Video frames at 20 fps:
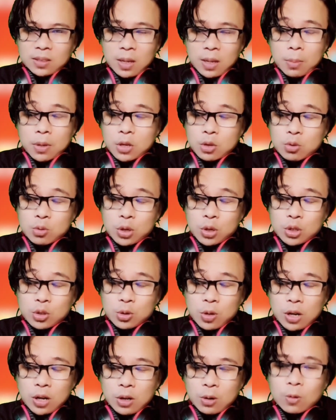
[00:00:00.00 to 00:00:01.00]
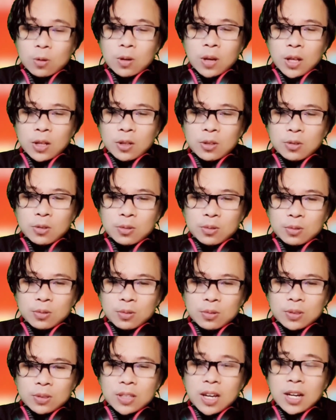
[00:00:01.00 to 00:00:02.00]
namanya juga jualan online
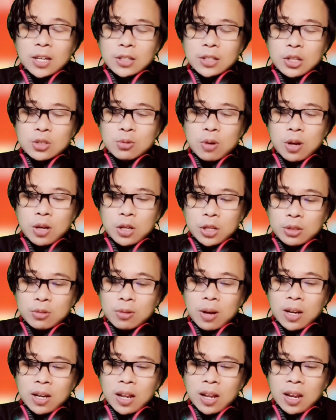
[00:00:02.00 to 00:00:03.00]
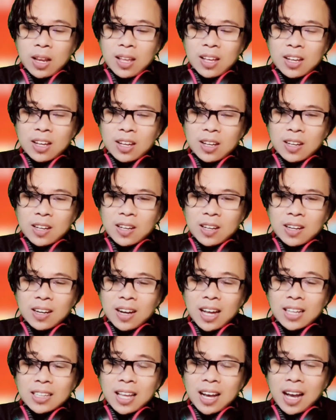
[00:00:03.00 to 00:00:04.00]
tuh yang kita jual itu adalah
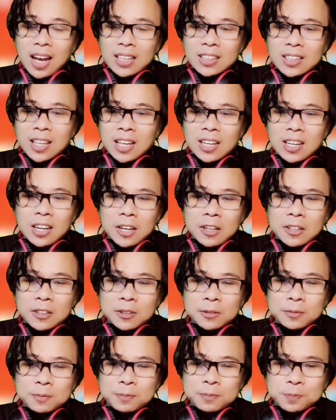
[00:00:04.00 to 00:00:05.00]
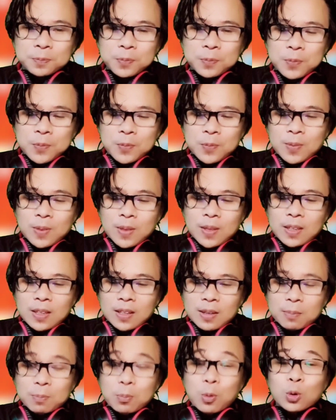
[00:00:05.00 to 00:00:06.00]
kata-kata dan
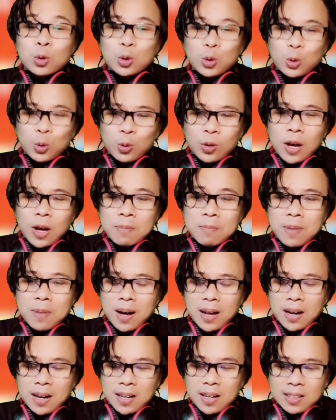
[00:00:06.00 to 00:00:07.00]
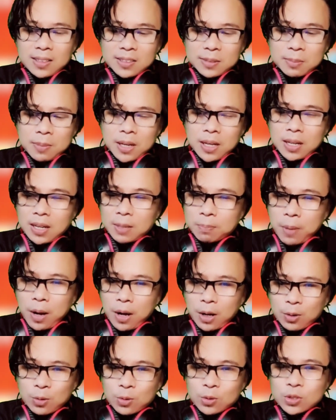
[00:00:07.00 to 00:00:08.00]
foto gambar semakin
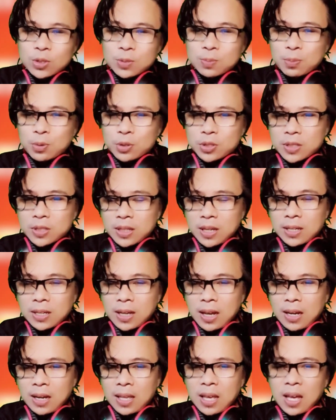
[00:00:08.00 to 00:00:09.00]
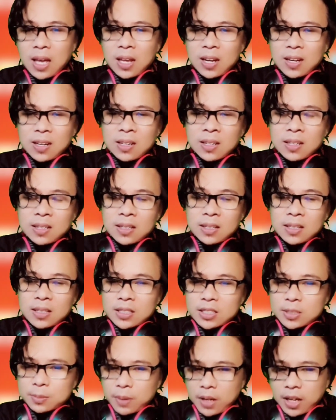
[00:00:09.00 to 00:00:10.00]
bagus postingan kalian
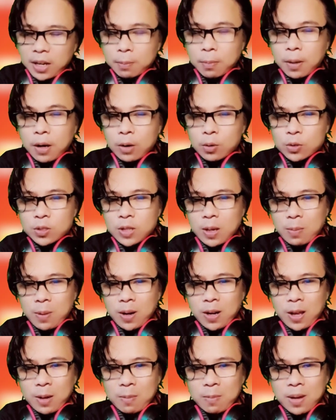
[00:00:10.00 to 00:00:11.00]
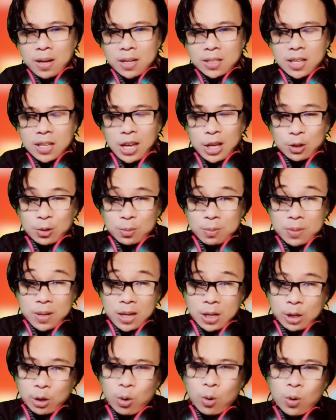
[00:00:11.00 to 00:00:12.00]
semakin bagus gambar-gambarnya itu
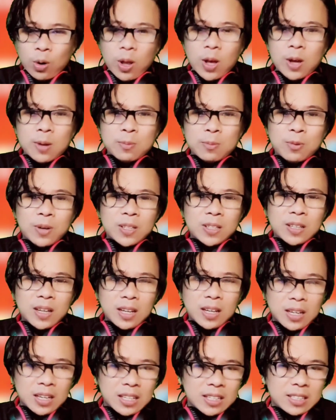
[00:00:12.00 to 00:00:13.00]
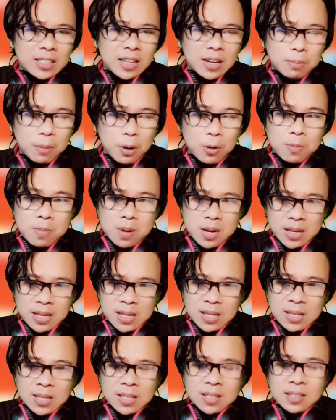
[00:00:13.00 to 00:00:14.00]
menarik orang buat ngeklik dan mau beli